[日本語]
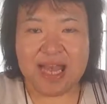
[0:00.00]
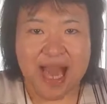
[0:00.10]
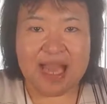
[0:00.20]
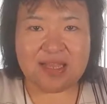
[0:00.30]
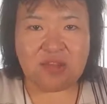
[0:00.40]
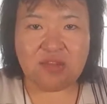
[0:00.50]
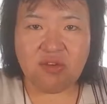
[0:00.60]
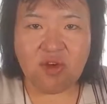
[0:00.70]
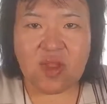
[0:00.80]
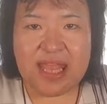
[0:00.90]
はい。
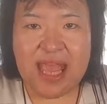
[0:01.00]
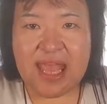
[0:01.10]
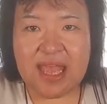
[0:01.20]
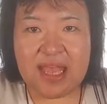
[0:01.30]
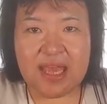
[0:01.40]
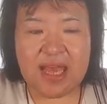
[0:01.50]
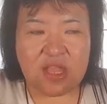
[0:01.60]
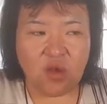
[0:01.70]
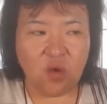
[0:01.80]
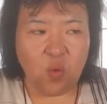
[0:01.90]
そこで、あ
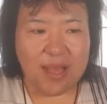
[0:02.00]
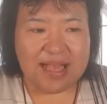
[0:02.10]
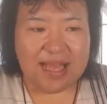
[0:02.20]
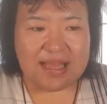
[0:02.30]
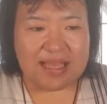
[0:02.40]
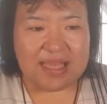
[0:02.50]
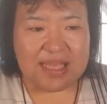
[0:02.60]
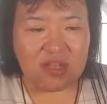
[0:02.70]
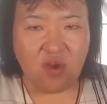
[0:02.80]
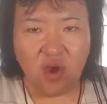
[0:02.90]
の、
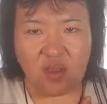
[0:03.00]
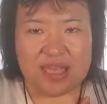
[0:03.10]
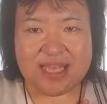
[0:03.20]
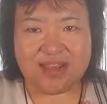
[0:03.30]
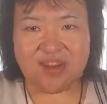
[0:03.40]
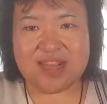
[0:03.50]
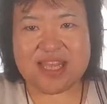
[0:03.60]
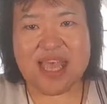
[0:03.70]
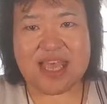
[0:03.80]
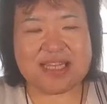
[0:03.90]
私個人とし
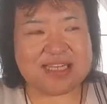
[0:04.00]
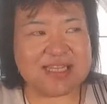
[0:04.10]
て、